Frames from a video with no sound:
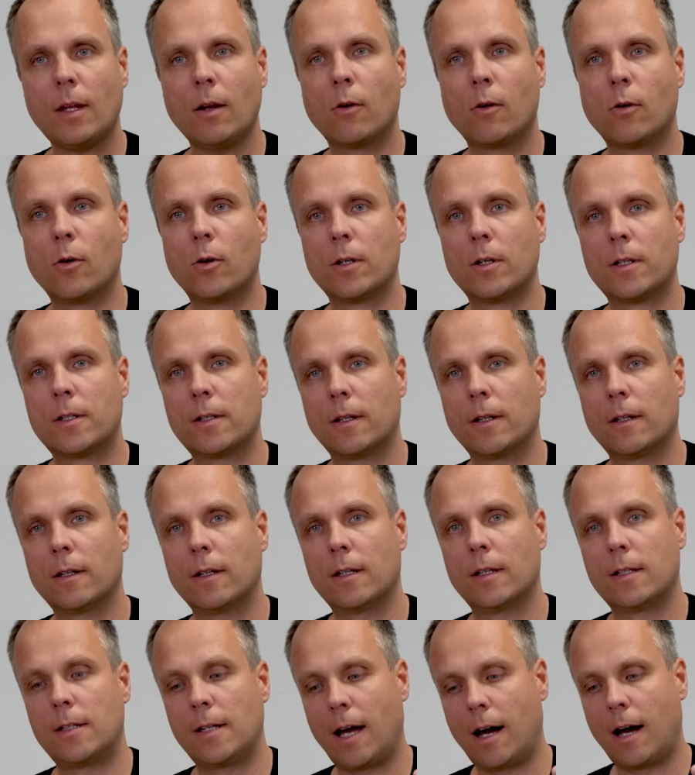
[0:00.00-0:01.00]
Und
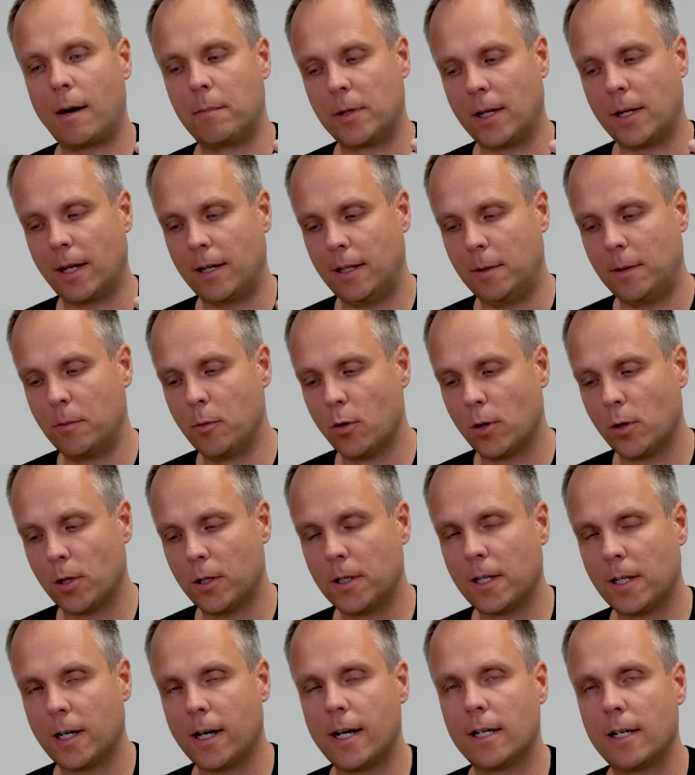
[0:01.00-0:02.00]
äh, Sie haben dann die
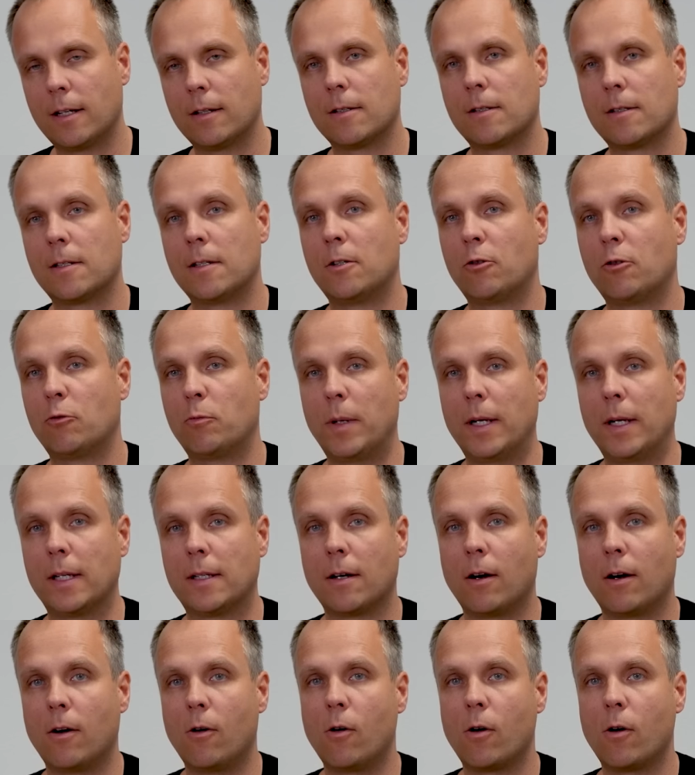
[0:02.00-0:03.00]
Möglichkeit, es sich
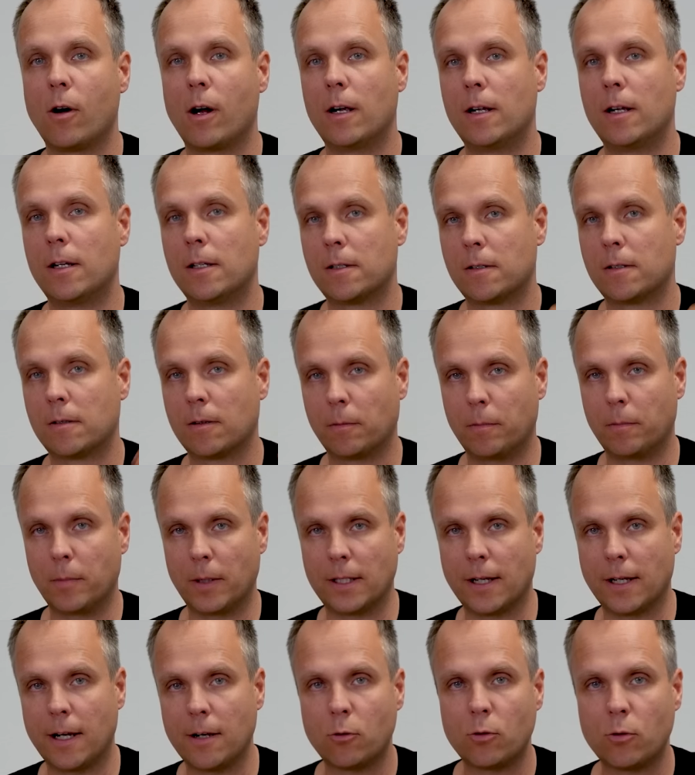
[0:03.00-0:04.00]
später auch als
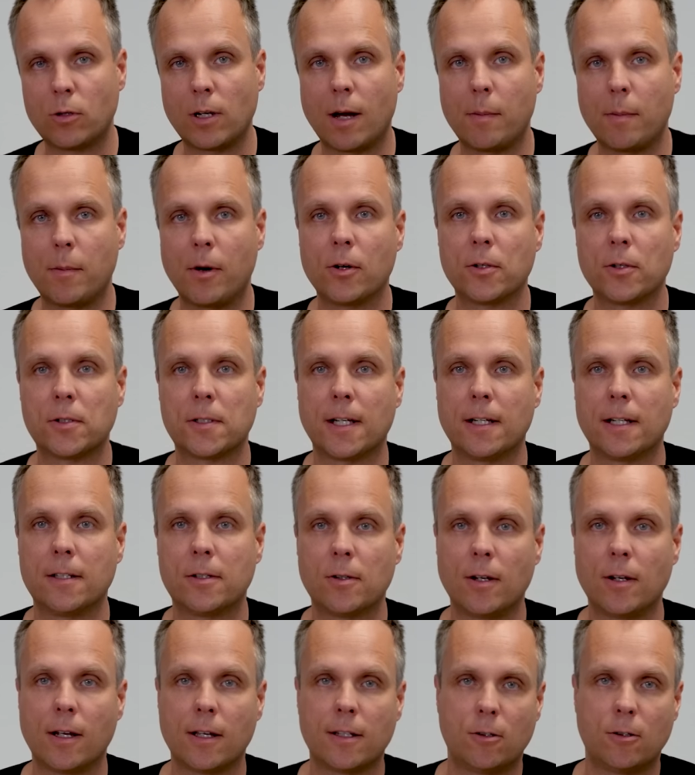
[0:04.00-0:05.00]
Metallguthaben auszahlen
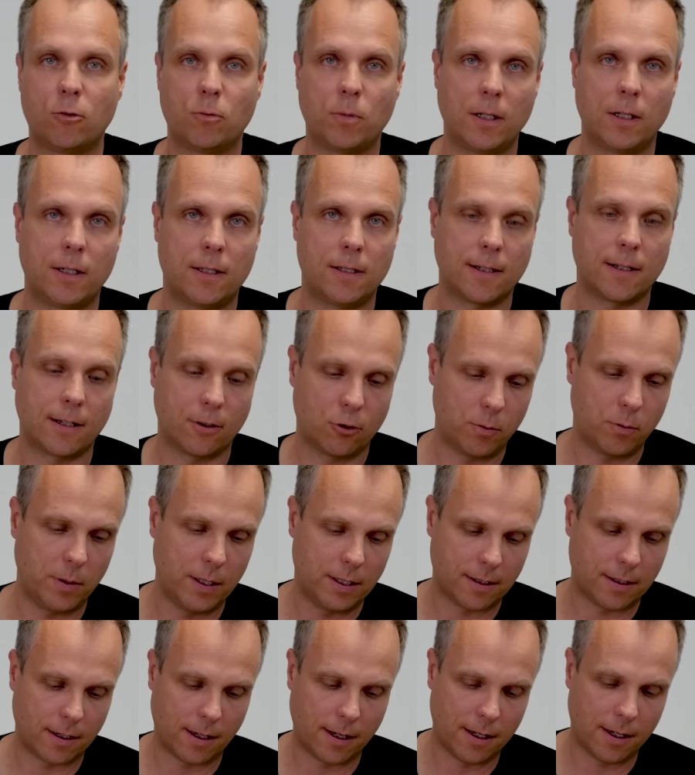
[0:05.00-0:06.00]
zu lassen. Sprich, Sie sagen
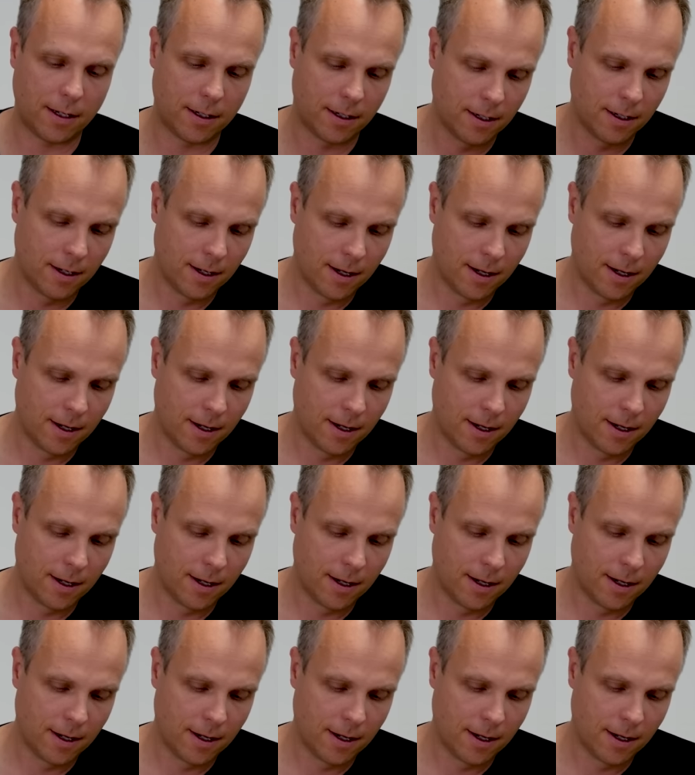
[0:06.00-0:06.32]
später, hey,